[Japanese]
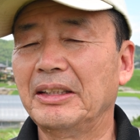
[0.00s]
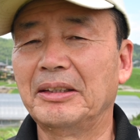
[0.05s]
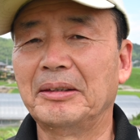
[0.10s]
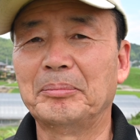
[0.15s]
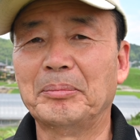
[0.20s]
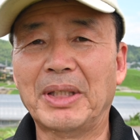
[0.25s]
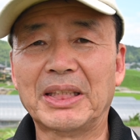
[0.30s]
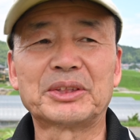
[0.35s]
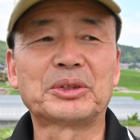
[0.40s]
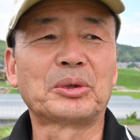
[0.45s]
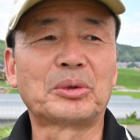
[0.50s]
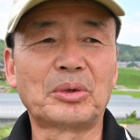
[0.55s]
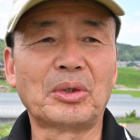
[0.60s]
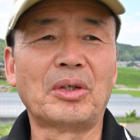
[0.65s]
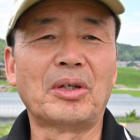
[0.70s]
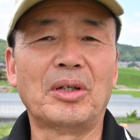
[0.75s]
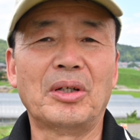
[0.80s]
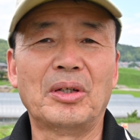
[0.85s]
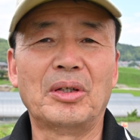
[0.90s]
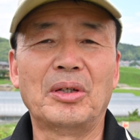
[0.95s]
えー、まあちょっと
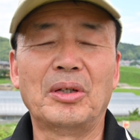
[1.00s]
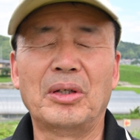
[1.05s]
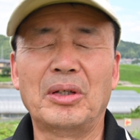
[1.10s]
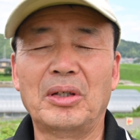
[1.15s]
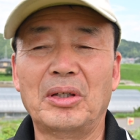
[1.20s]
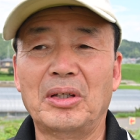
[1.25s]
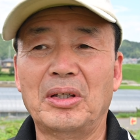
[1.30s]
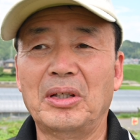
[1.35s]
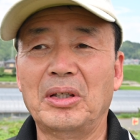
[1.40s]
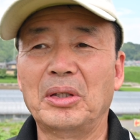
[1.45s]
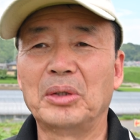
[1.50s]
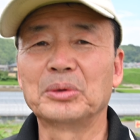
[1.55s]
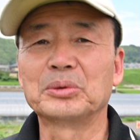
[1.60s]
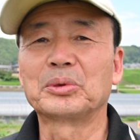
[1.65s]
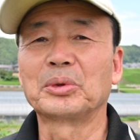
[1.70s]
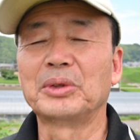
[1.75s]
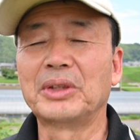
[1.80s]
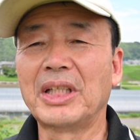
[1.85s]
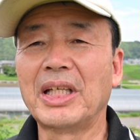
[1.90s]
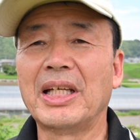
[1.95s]
本
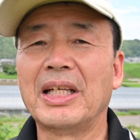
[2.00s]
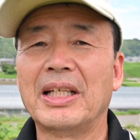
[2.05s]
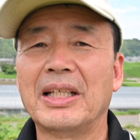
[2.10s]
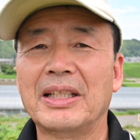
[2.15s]
当にね